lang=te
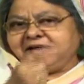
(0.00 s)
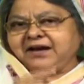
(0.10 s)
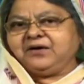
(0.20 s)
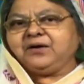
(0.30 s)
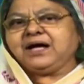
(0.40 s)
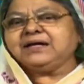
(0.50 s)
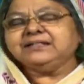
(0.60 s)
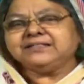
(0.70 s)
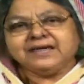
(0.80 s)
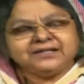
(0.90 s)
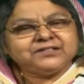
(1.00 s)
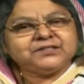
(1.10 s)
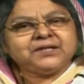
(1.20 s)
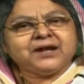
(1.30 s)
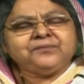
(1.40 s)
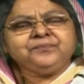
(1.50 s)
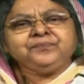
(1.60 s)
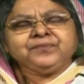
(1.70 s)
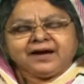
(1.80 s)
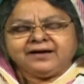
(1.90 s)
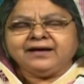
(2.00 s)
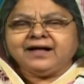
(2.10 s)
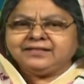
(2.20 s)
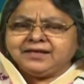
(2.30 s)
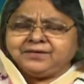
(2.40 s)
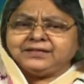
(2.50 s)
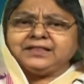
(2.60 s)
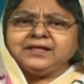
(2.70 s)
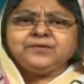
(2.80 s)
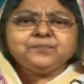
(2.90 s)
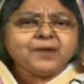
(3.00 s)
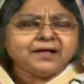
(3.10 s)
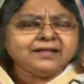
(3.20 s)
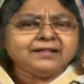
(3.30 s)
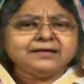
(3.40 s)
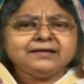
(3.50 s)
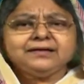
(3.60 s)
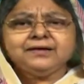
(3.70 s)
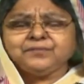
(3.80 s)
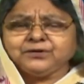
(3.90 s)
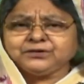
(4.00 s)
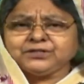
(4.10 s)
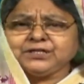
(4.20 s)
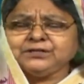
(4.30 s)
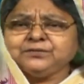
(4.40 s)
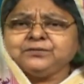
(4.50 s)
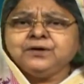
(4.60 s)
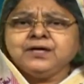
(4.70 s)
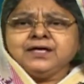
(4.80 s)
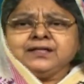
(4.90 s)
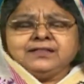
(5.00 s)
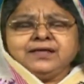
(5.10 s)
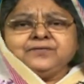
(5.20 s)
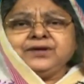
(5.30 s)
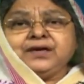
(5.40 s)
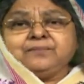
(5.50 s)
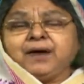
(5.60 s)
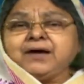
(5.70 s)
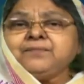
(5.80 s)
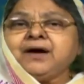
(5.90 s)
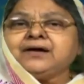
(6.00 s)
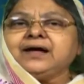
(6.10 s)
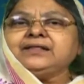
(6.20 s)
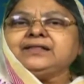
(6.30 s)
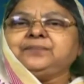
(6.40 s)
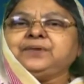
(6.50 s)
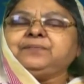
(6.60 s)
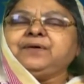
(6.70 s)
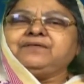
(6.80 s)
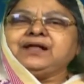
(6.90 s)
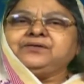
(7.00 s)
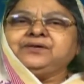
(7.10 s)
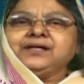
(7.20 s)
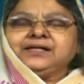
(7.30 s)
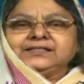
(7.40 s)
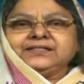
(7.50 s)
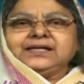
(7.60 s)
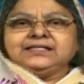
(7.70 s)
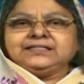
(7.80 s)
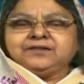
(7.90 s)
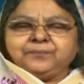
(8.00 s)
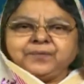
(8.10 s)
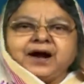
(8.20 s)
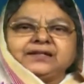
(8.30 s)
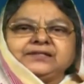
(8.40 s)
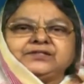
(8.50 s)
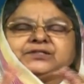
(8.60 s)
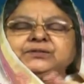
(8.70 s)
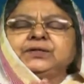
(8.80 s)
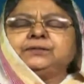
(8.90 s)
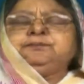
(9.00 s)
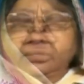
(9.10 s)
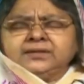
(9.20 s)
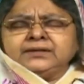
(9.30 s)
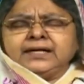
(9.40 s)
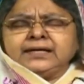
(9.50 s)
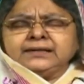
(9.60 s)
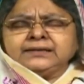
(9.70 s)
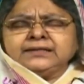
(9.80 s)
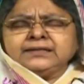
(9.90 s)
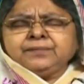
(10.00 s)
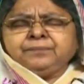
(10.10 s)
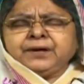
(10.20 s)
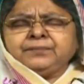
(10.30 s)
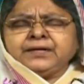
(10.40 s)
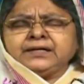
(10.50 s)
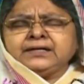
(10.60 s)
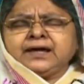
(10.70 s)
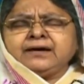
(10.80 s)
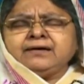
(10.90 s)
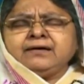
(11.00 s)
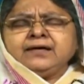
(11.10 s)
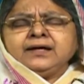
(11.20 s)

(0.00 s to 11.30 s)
నేను లోకాన్ని జయించినాను అన్నాడు ఆ దేవాతి దేవుని పాదాల దగ్గరికి మీరు వచ్చినందుకు దేవునికి మహిమ ఘనత ప్రభావాలు చెల్లిస్తున్నాం ప్రార్థించుకుందాం దయగల తండ్రి ప్రేమ కలిగిన ఆయన